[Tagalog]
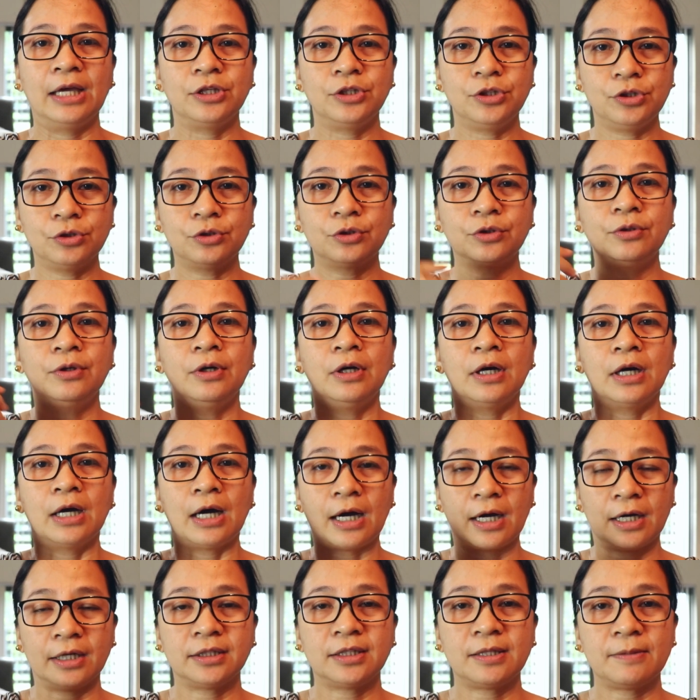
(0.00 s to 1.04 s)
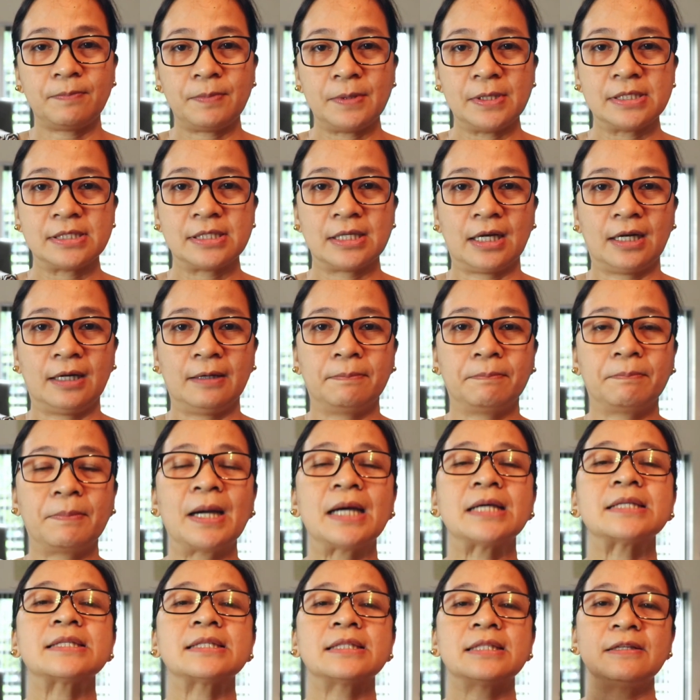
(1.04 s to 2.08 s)
yung RT-PCR,
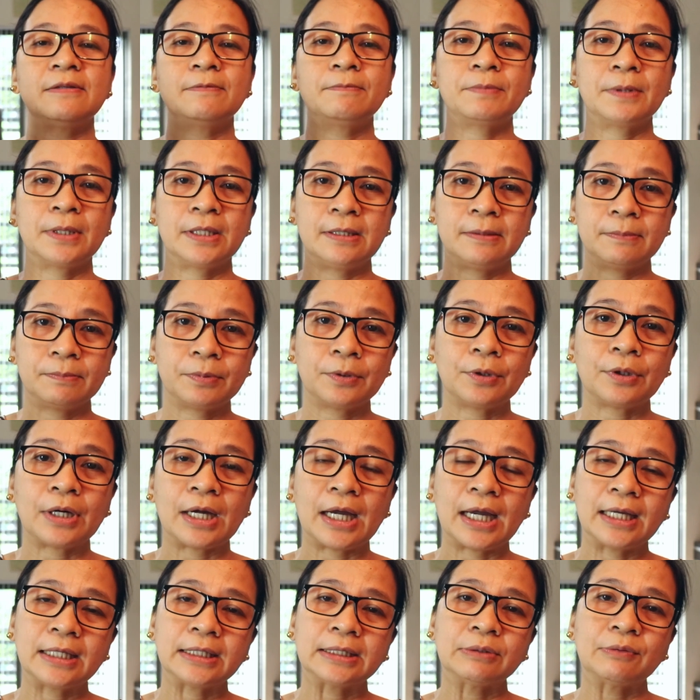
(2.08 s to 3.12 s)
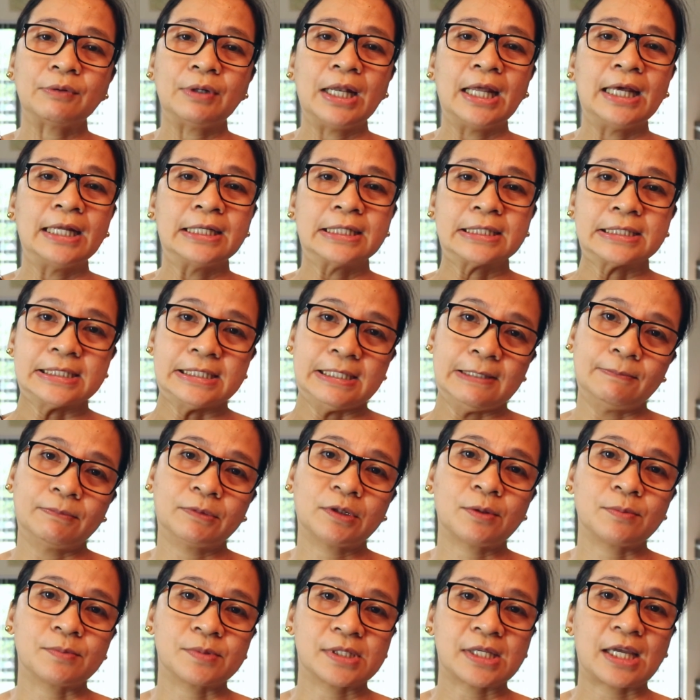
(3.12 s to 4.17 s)
positive pa rin po kahit wala ng
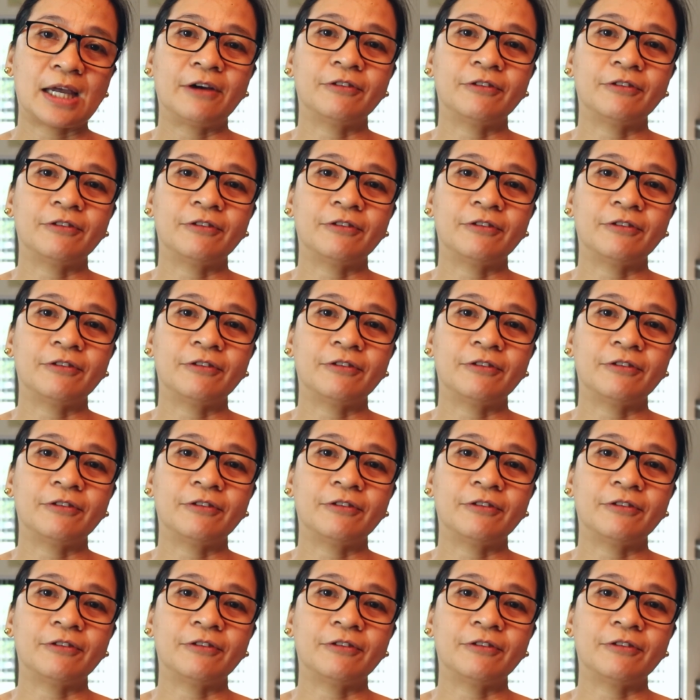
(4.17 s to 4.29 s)
symptoms